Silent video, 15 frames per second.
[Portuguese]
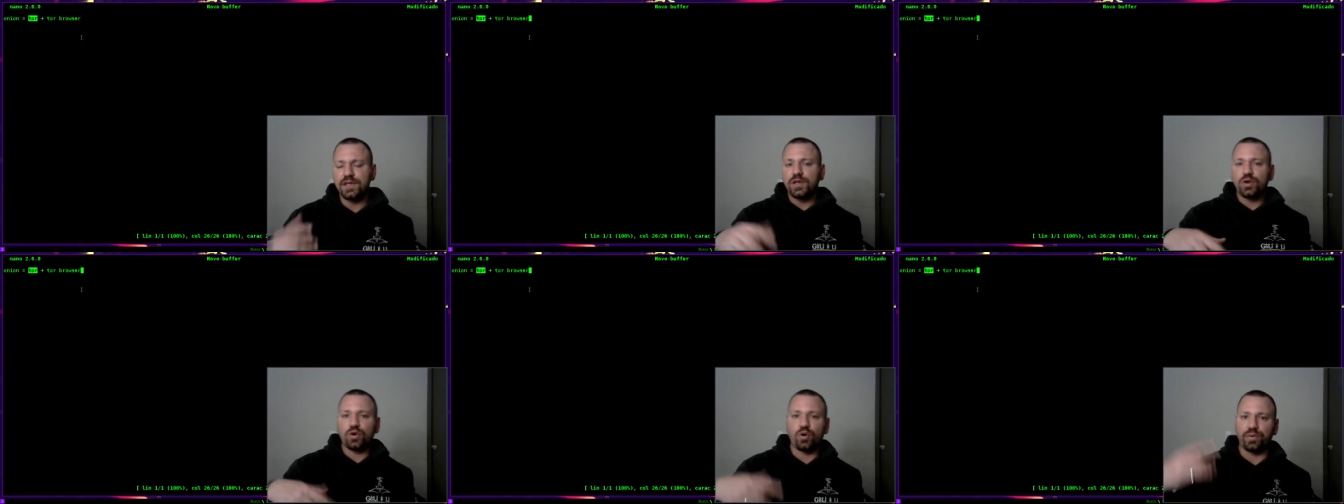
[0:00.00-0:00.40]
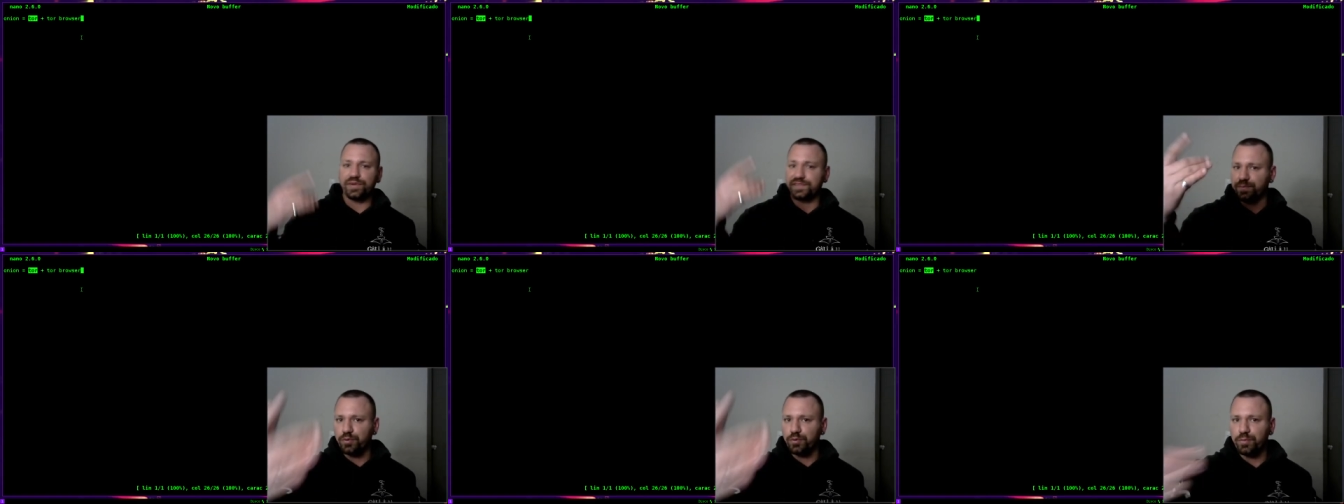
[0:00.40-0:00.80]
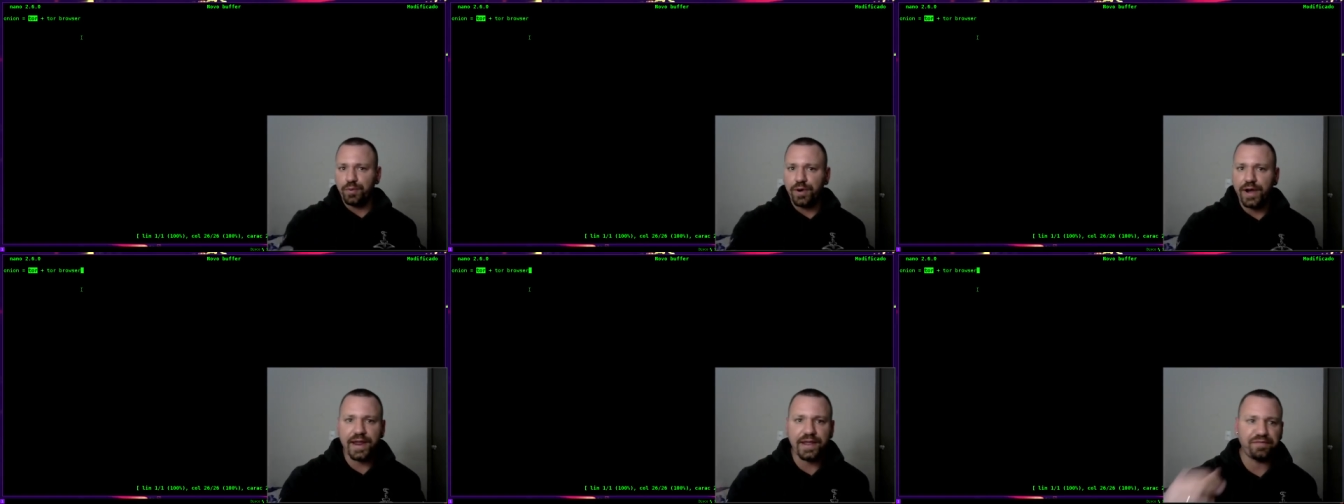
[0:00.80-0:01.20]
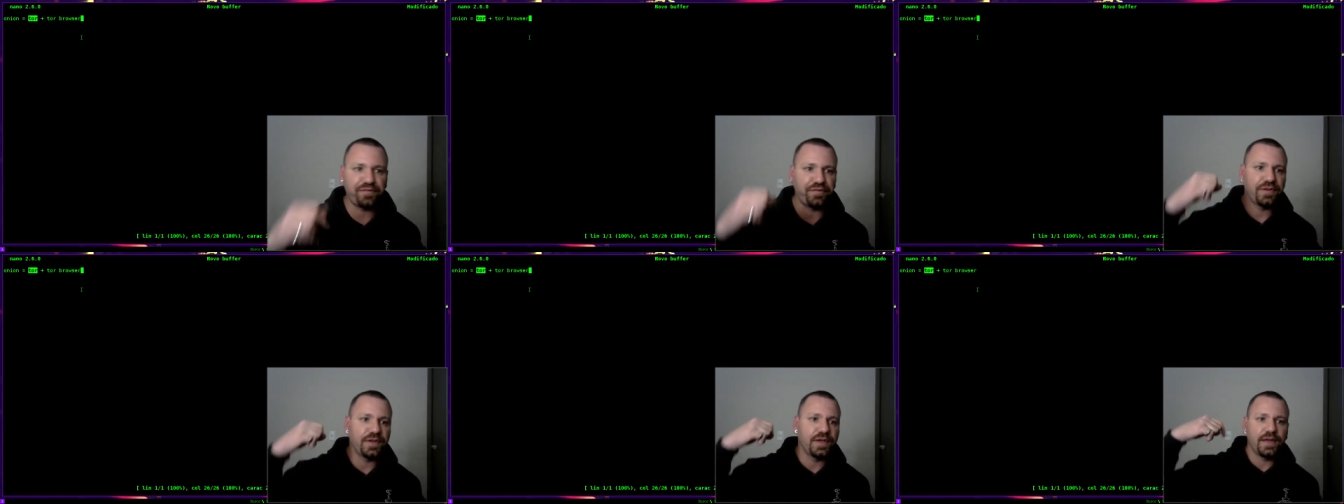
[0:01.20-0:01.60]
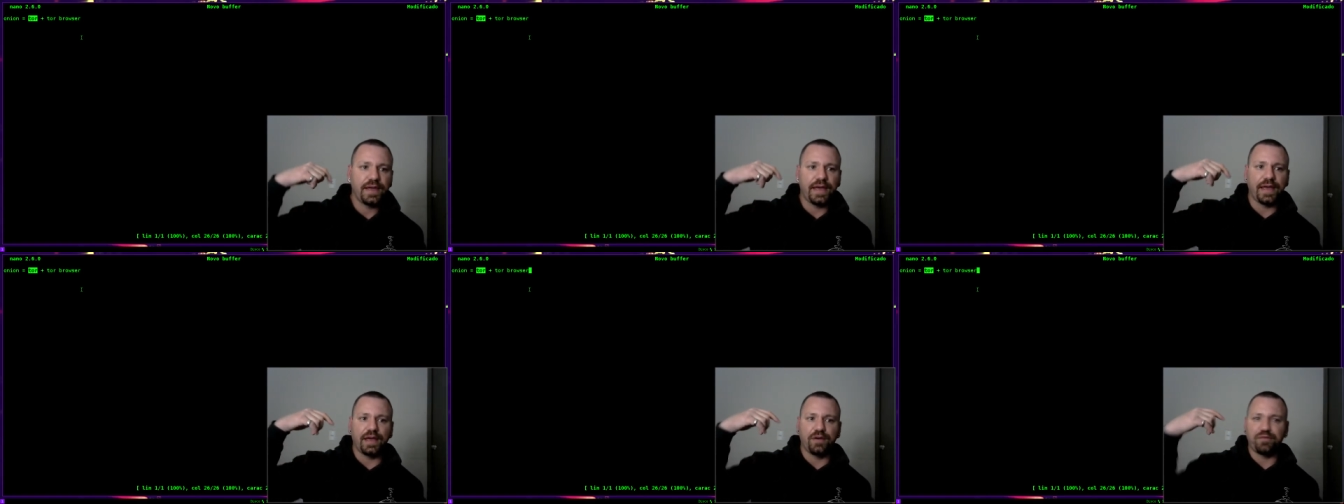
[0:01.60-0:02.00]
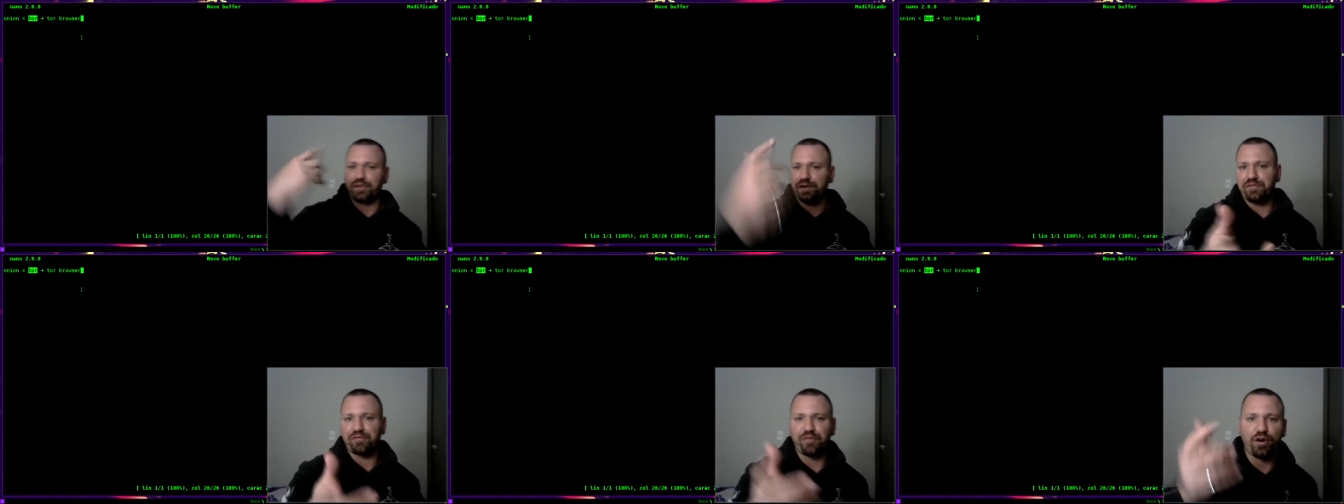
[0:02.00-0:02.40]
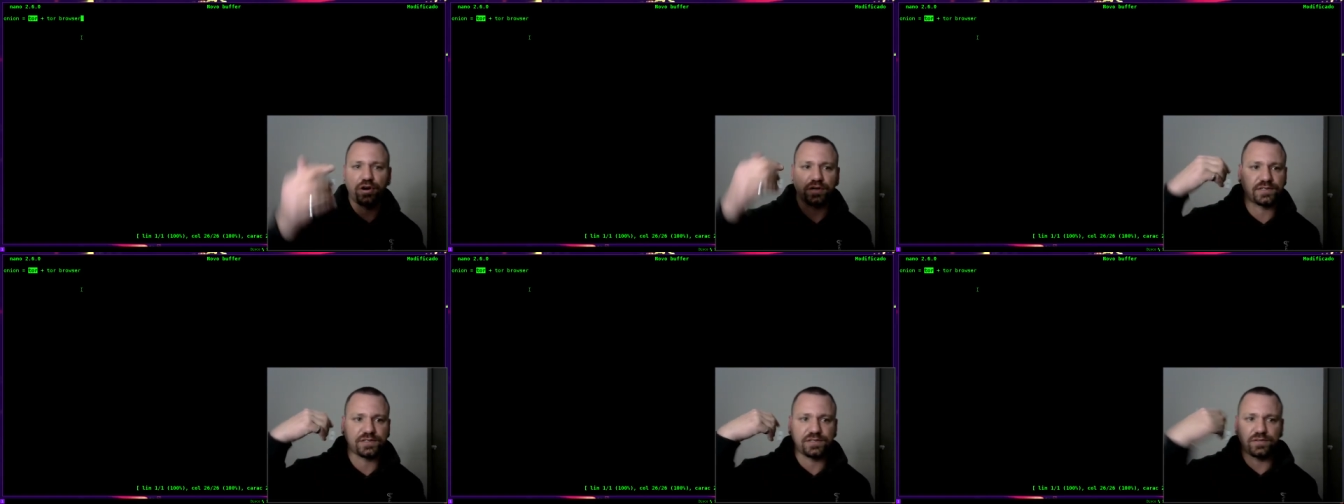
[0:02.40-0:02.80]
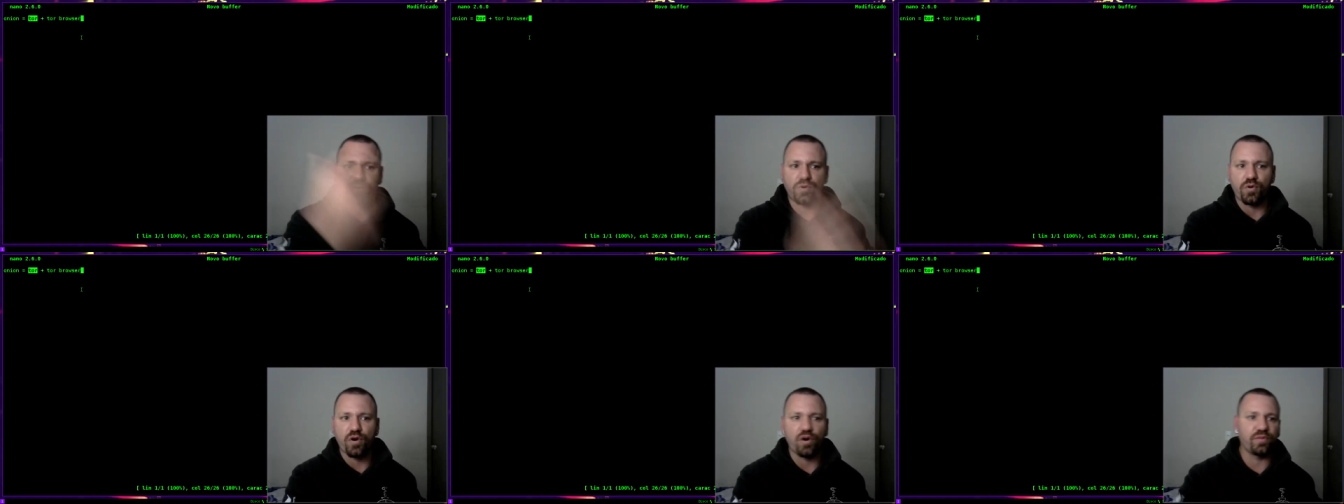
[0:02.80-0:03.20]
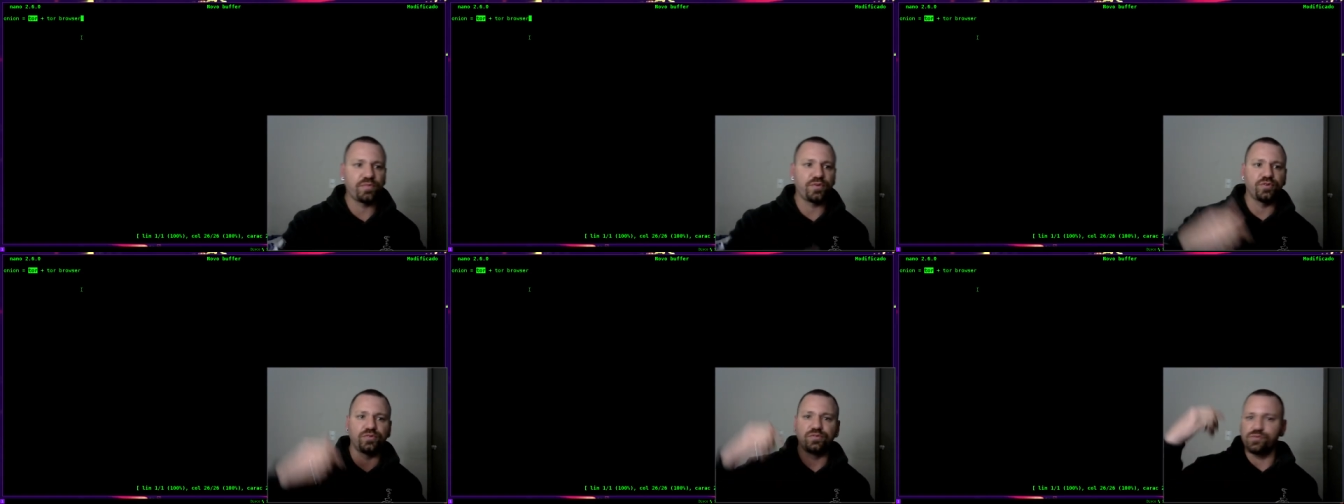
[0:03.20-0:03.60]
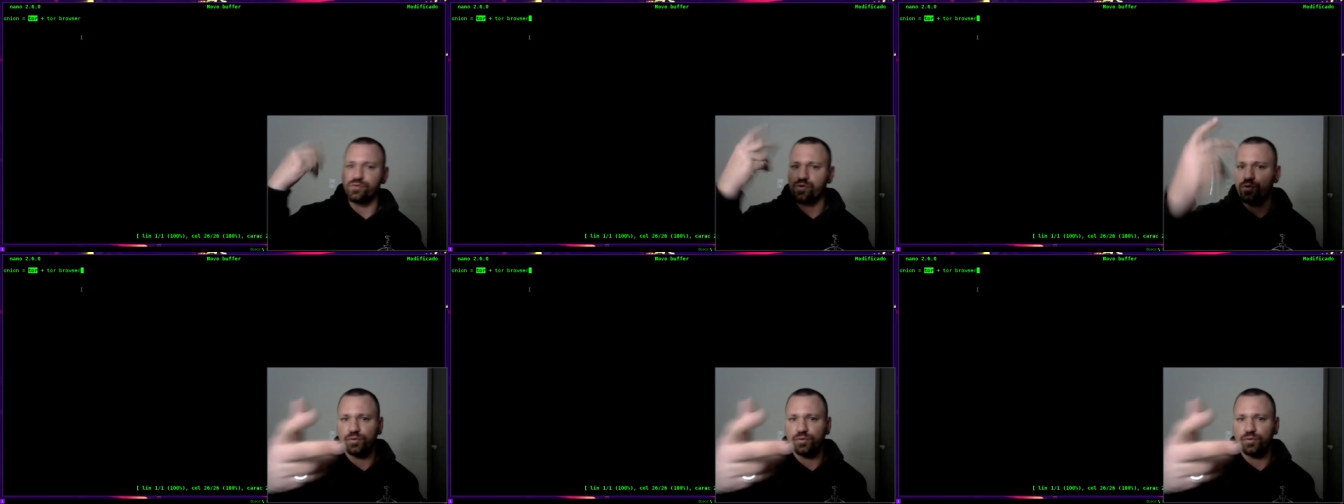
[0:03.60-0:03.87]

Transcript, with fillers: como por exemplo o Brave, é, o Firefox, o Chromium,